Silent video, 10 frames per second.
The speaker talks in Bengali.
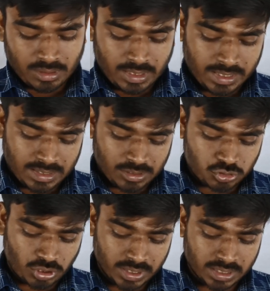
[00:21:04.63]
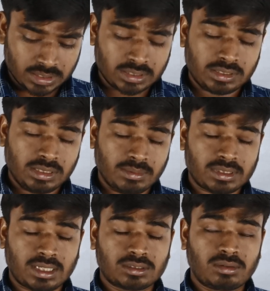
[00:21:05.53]
দেখি তাহলে ছয়কে কীবার
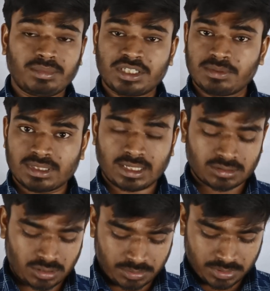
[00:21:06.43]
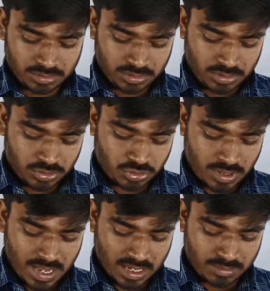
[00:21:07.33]
থাকতে হবে বেশিবার থাকতে হবে ছয়
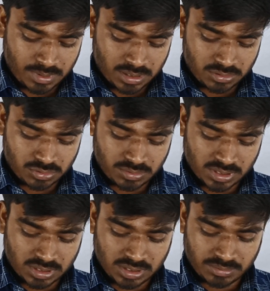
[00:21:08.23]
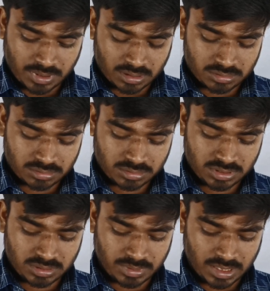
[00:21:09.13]
একবার দুবার তিনবার
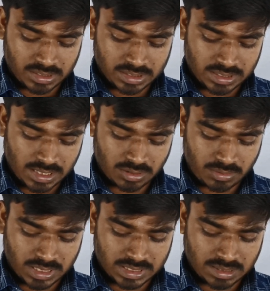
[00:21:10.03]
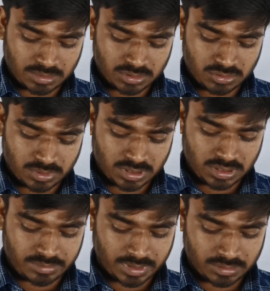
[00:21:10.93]
তিনবার আছে চার কবার আছে একবার দুবার
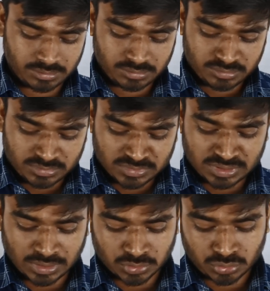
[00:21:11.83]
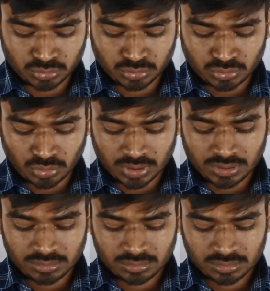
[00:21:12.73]
তিনবার দেখো দুটোই
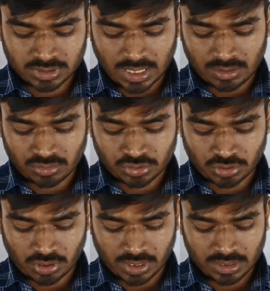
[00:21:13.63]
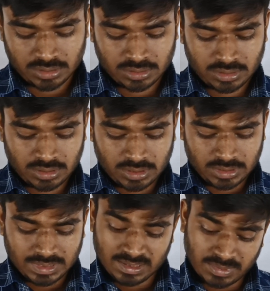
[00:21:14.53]
চার ও ছয়
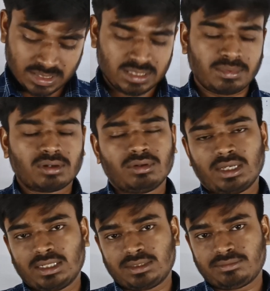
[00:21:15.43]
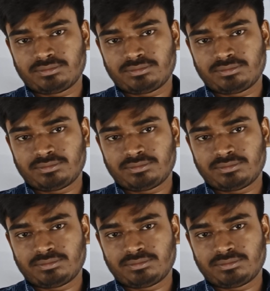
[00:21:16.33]
তিনবার তিনবার করে গেছে